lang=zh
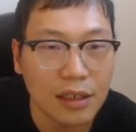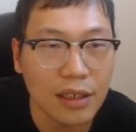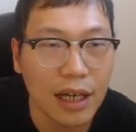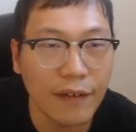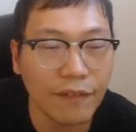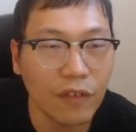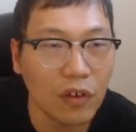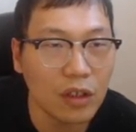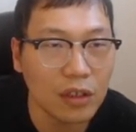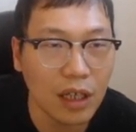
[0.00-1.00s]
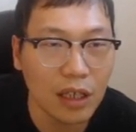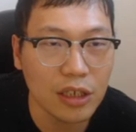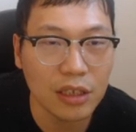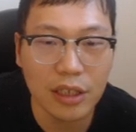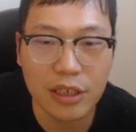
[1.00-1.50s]
e f，那
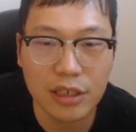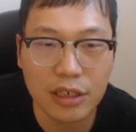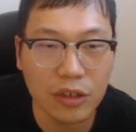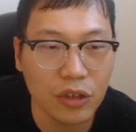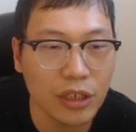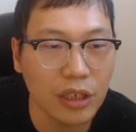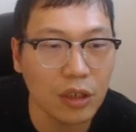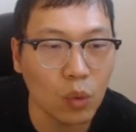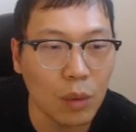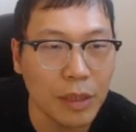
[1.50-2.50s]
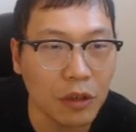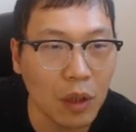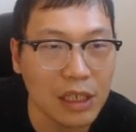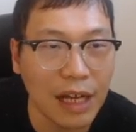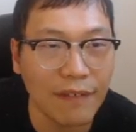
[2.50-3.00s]
车 h 一又是一个多米
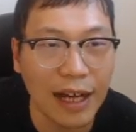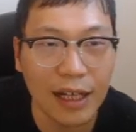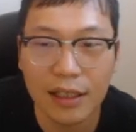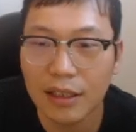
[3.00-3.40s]
诺杀法。